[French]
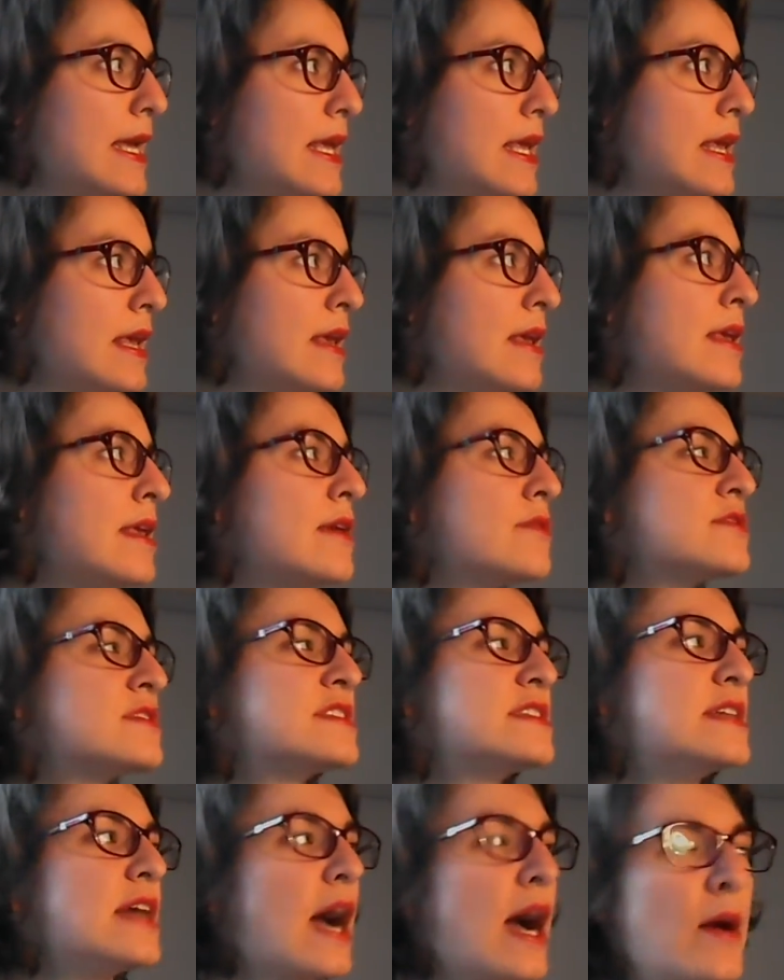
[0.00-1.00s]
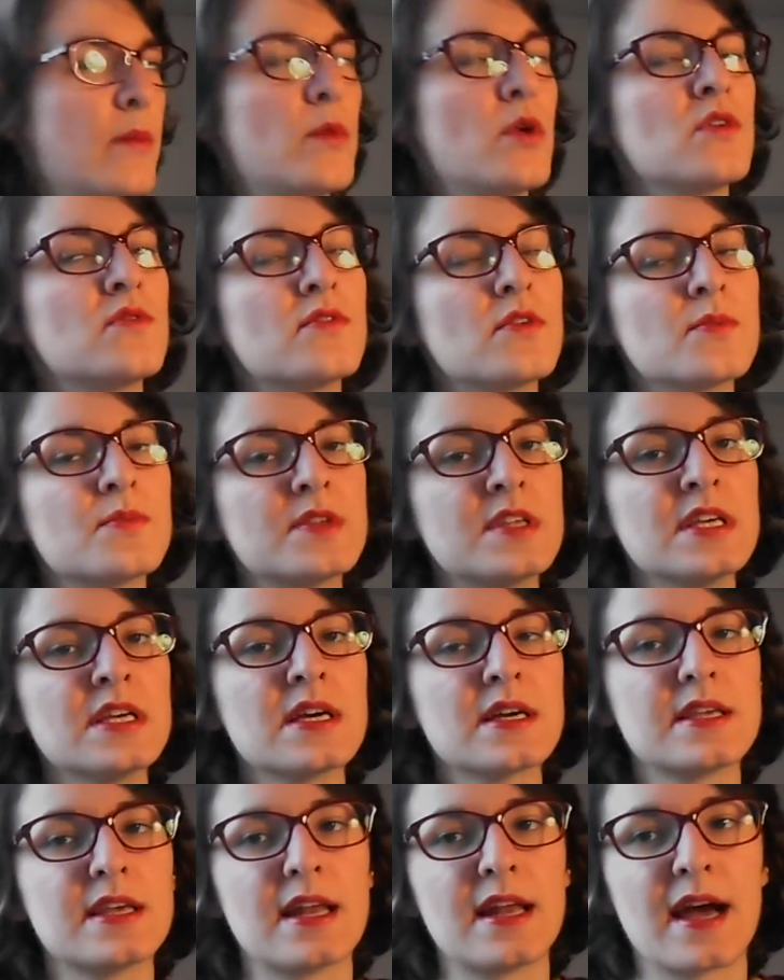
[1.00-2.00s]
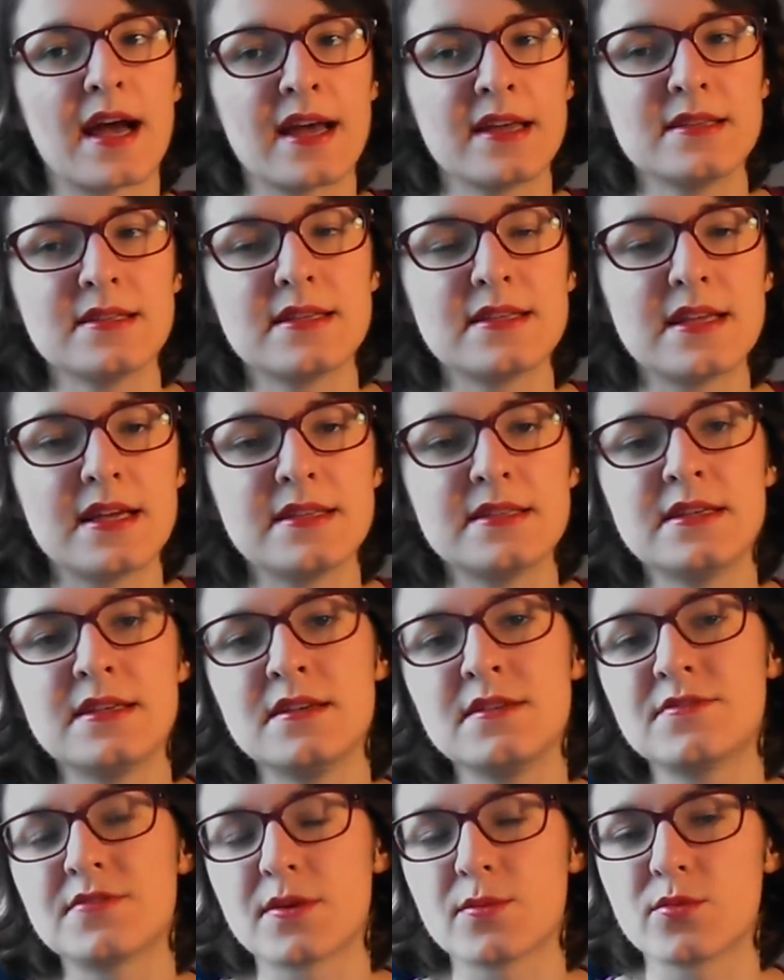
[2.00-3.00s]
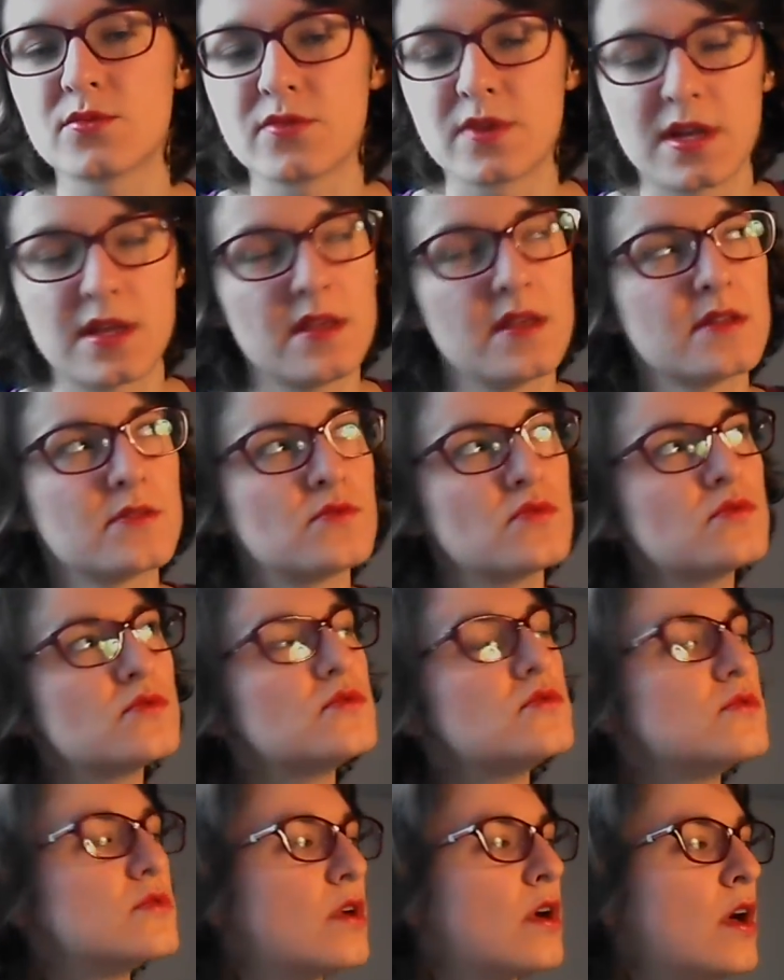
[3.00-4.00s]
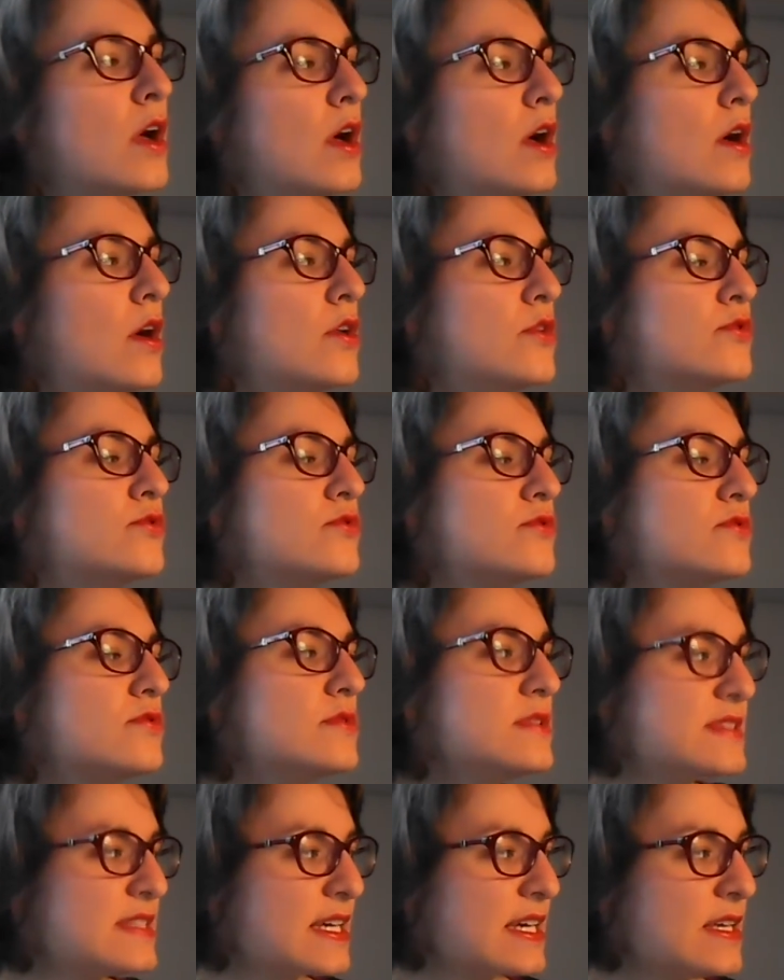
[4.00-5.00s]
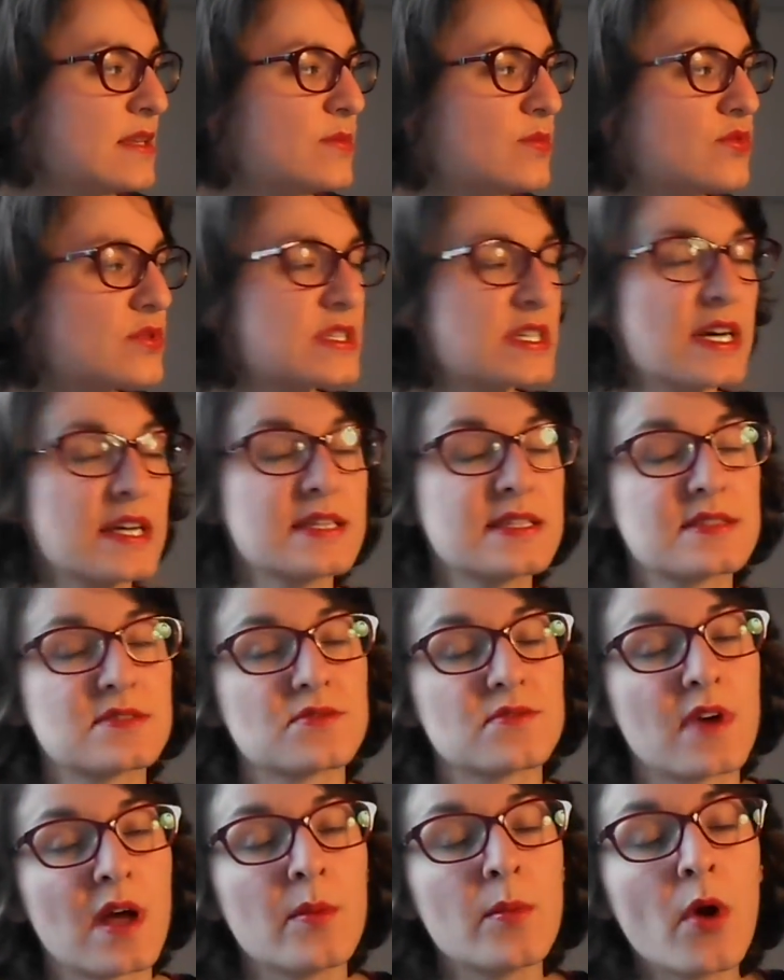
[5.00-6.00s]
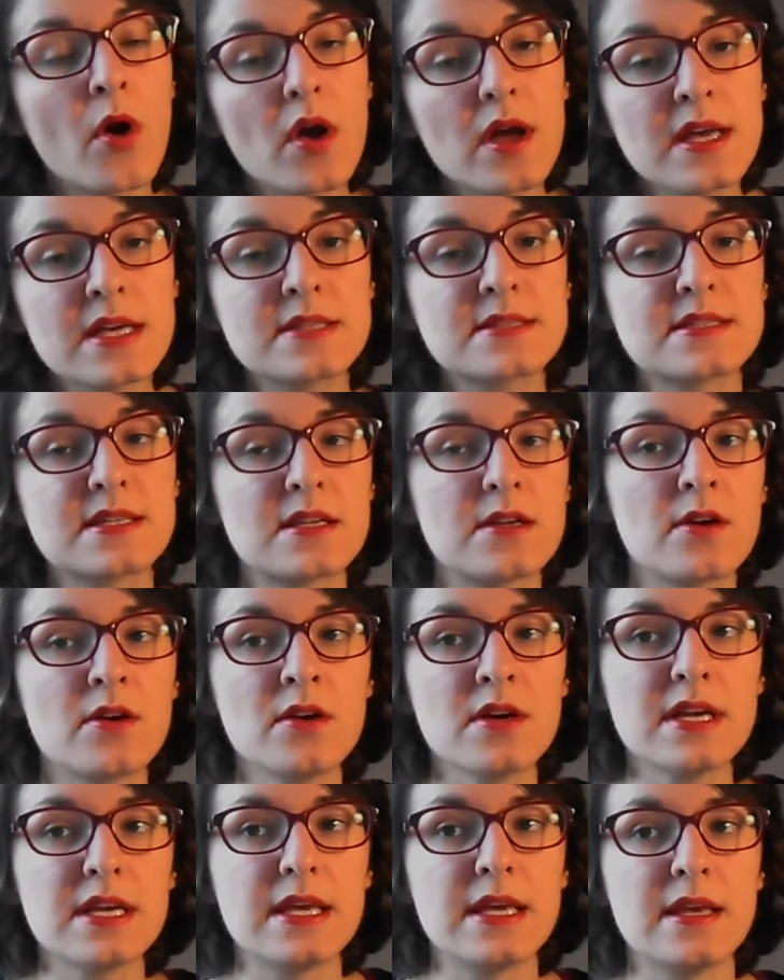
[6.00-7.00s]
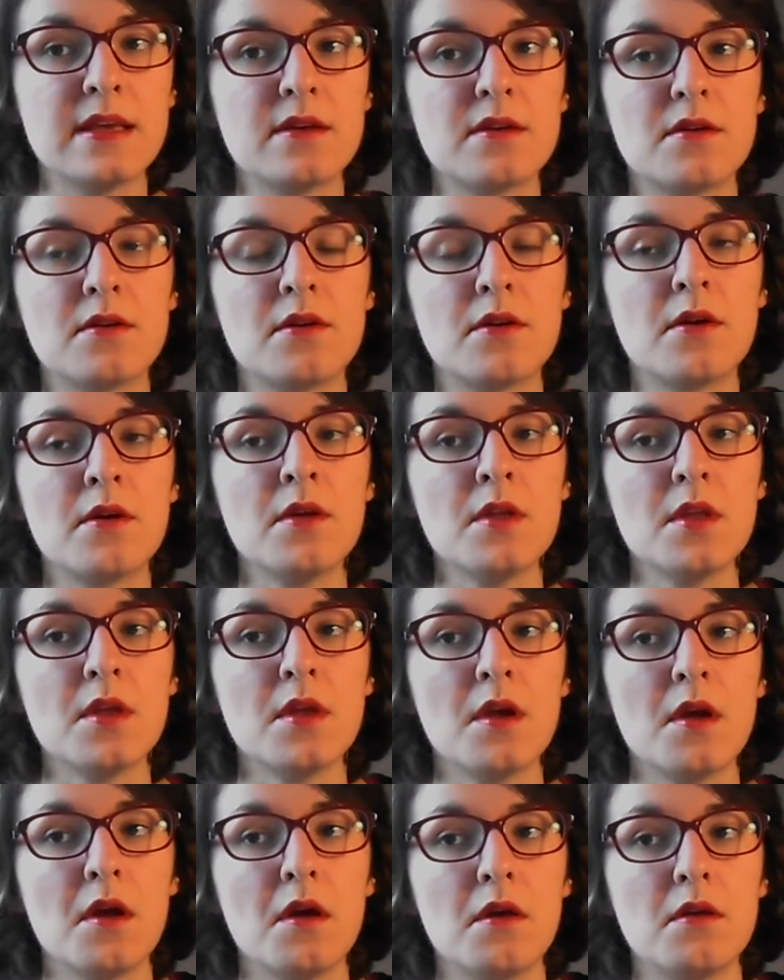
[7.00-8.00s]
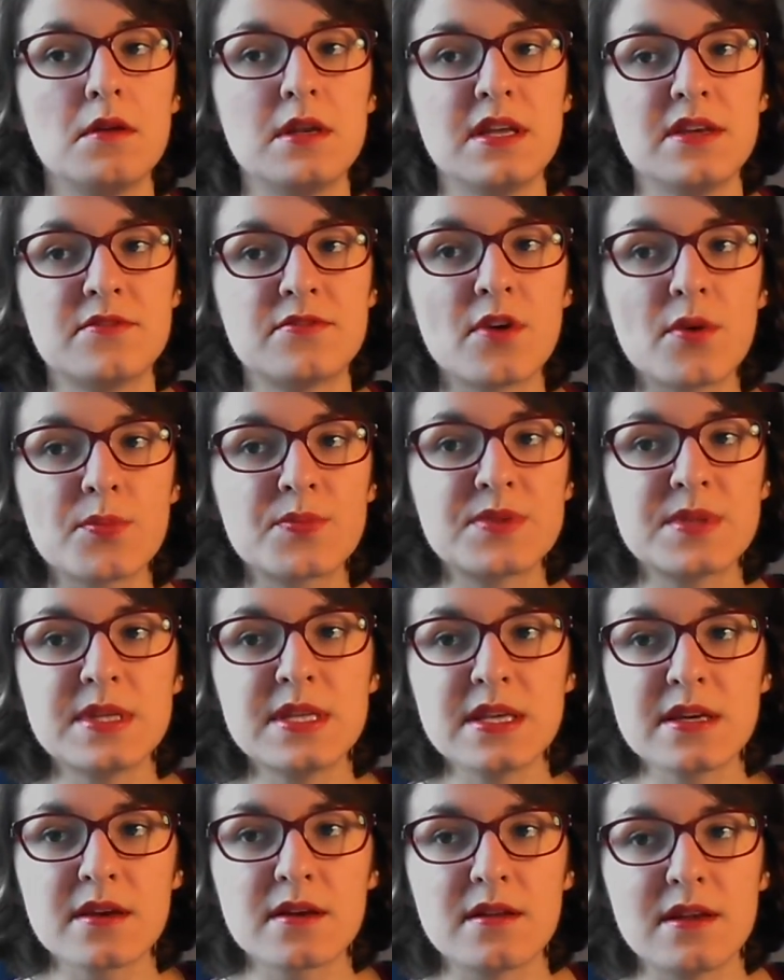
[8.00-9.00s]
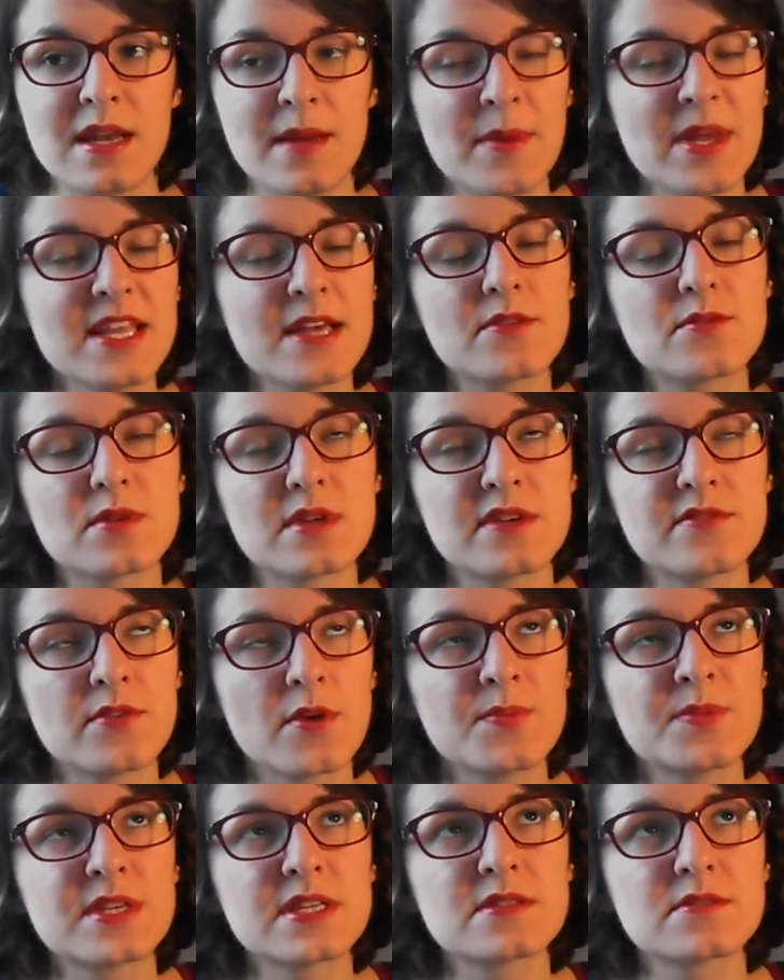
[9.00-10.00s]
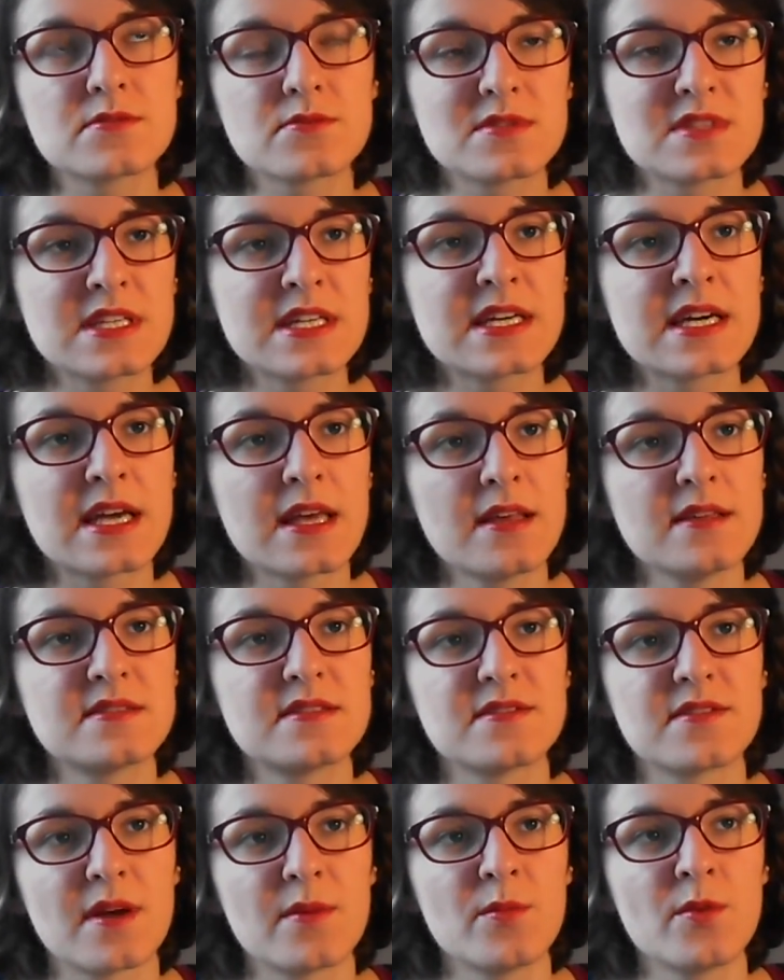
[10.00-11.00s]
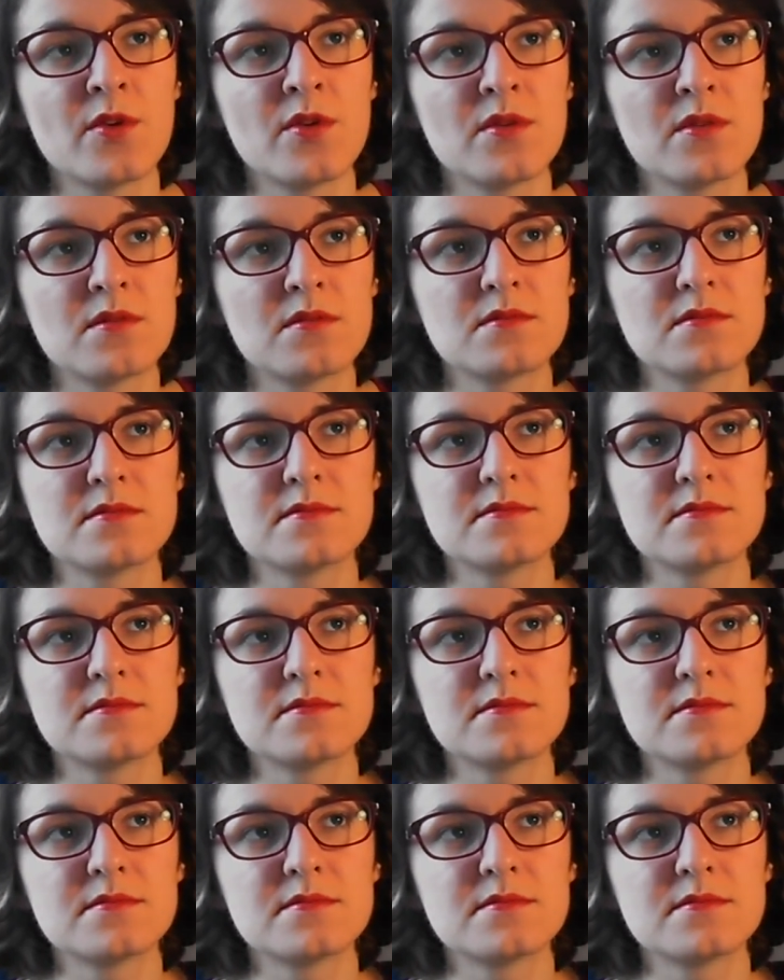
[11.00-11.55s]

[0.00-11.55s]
Et il y a aussi Armand le vampire, il y a la Reine des damnés. Enfin bon, voilà, il y a toute une toute une série de bouquins qui sont vraiment excellents et euh, les vampires, la manière dont les vampires sont décrits, c'est vraiment